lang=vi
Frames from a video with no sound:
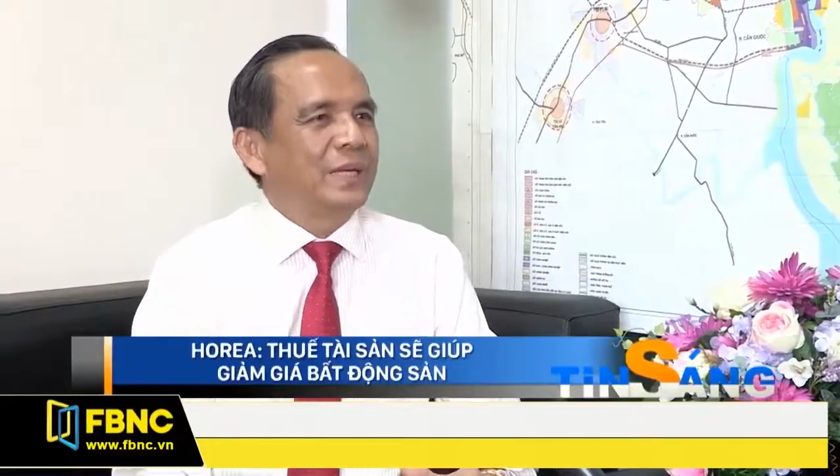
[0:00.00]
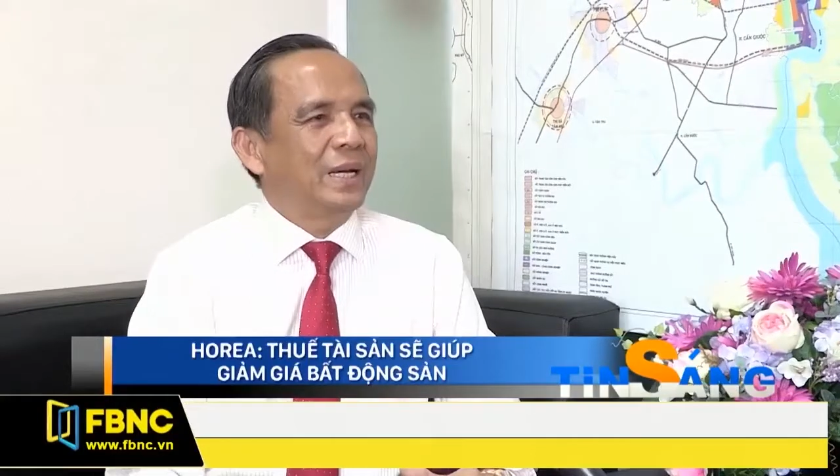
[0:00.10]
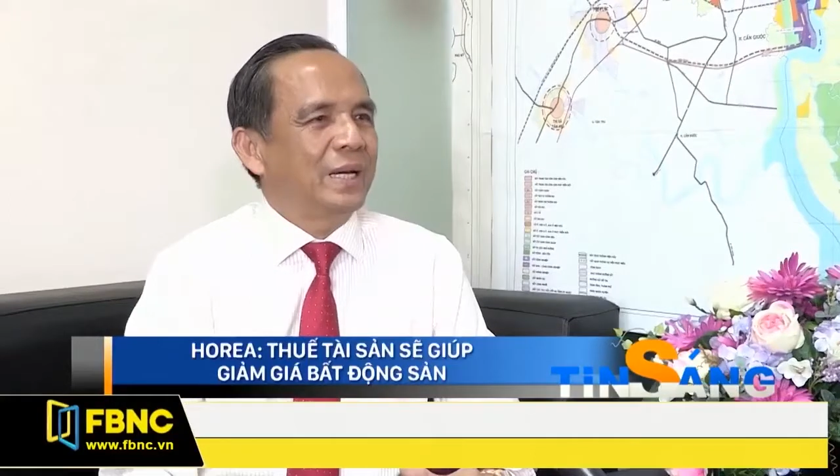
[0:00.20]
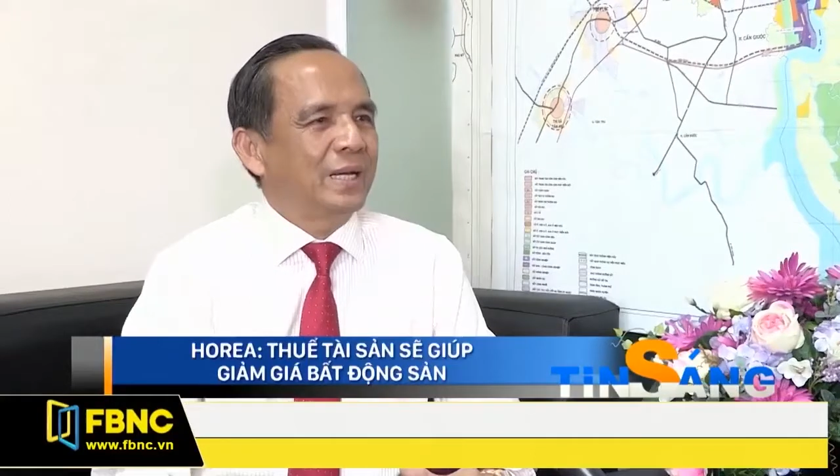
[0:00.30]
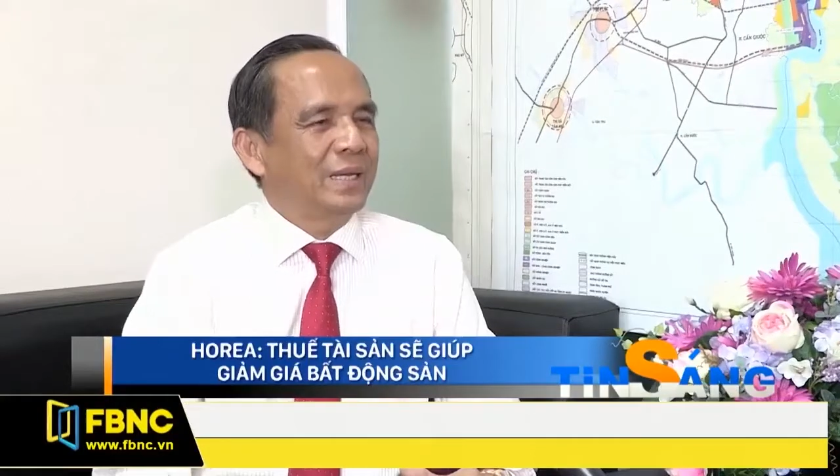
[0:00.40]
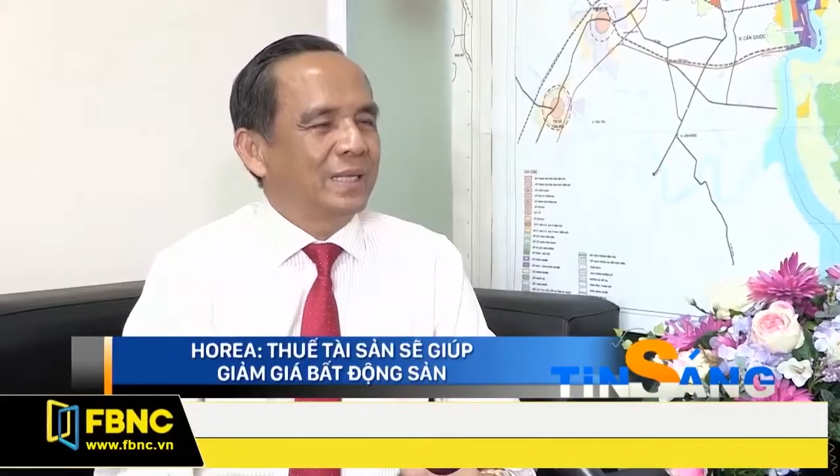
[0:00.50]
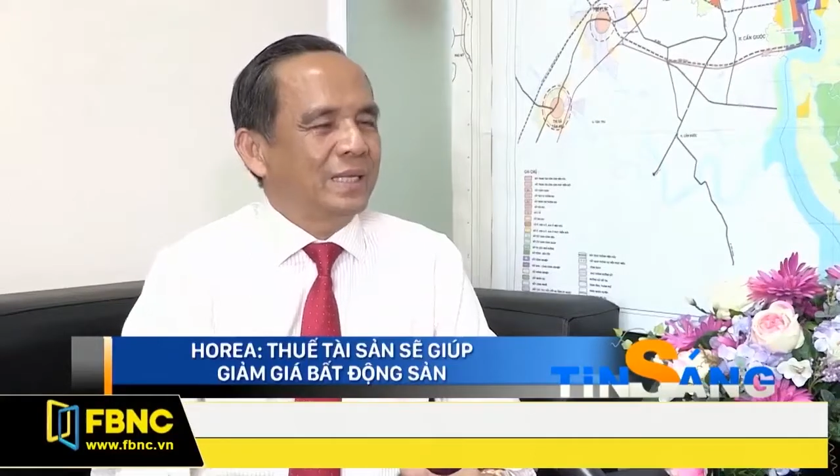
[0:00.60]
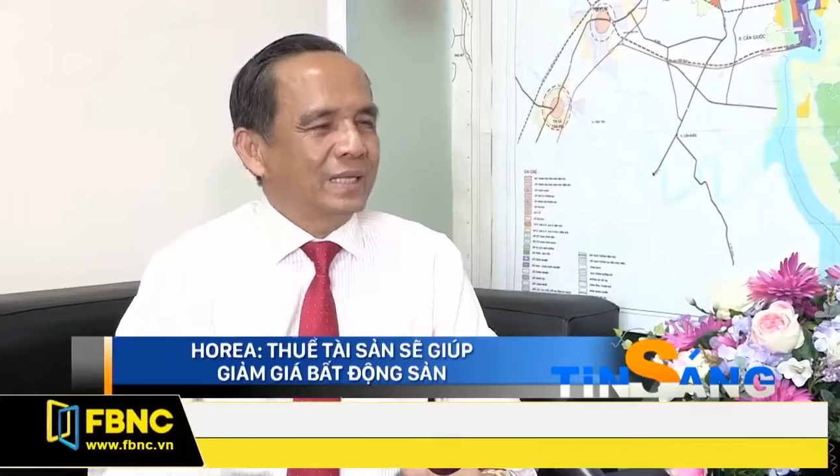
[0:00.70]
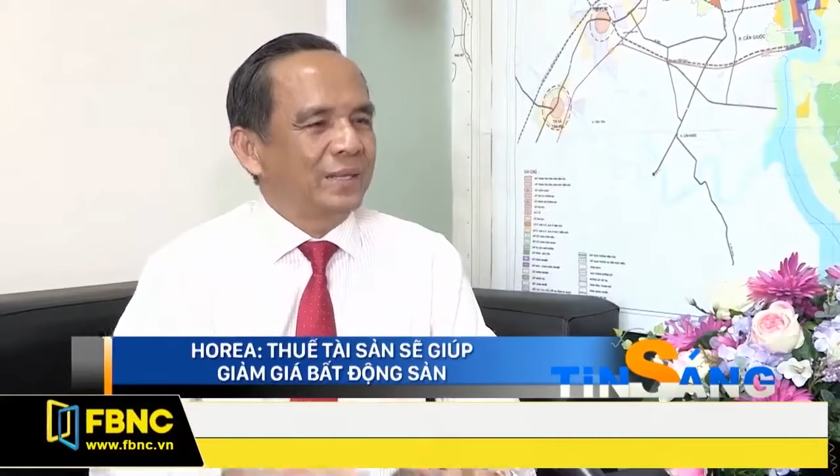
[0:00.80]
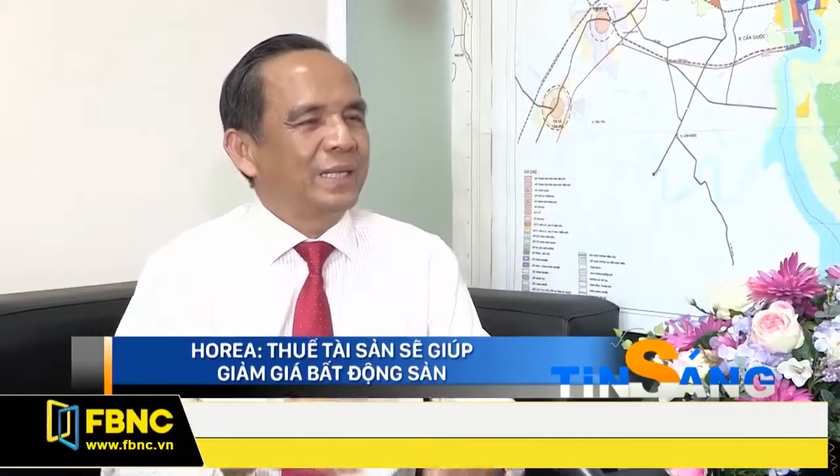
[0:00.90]
À,
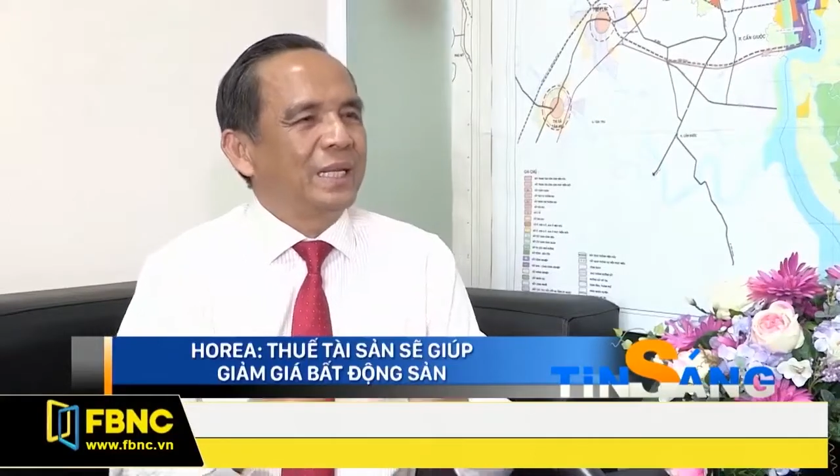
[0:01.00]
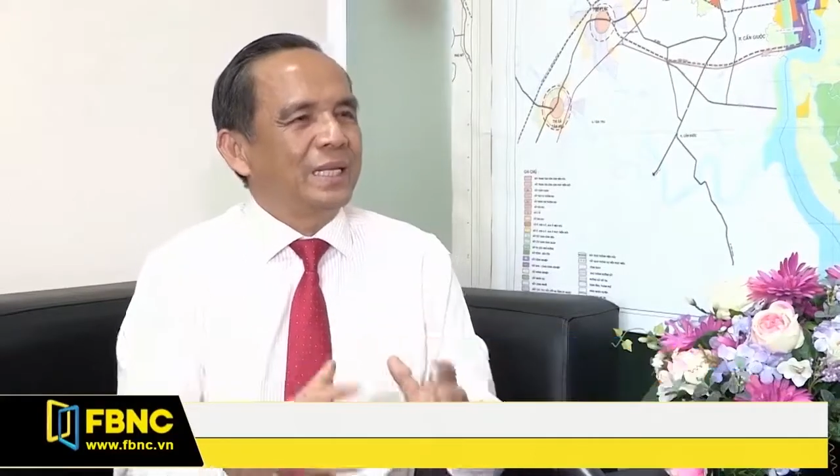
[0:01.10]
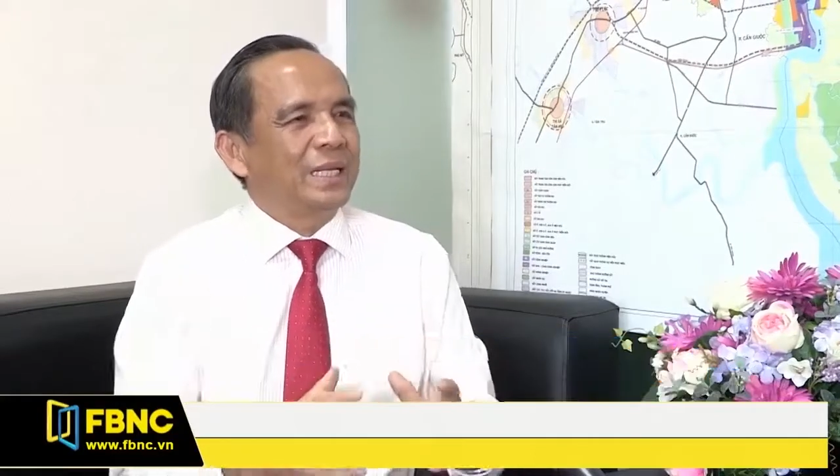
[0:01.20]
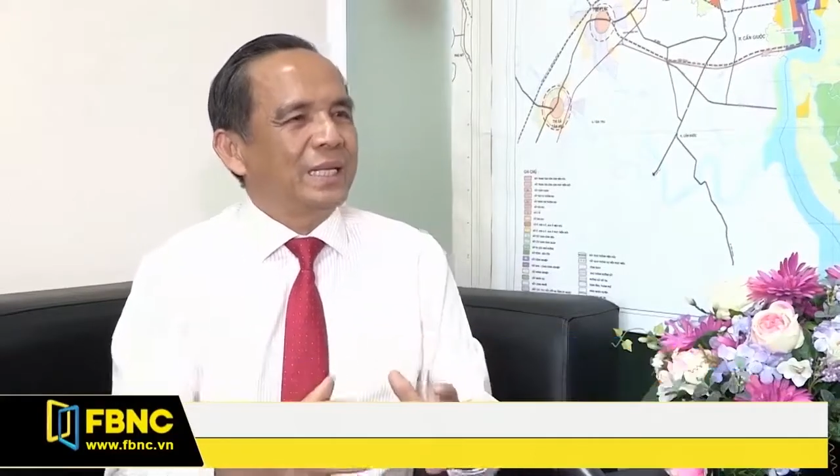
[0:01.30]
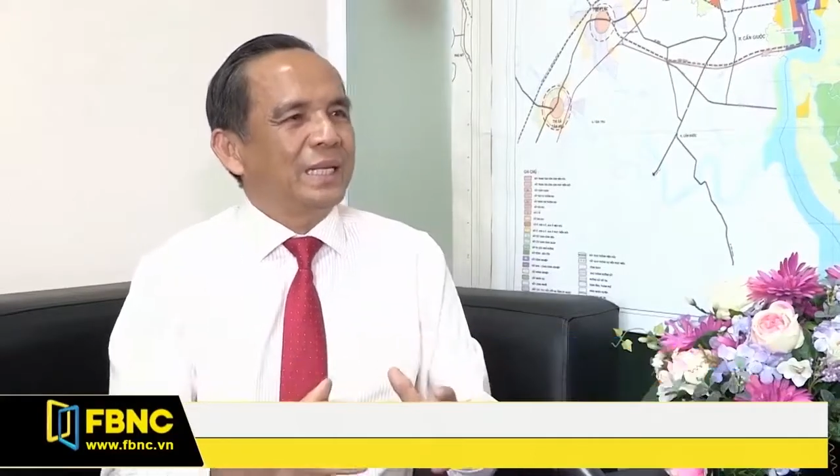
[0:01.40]
cho nên á,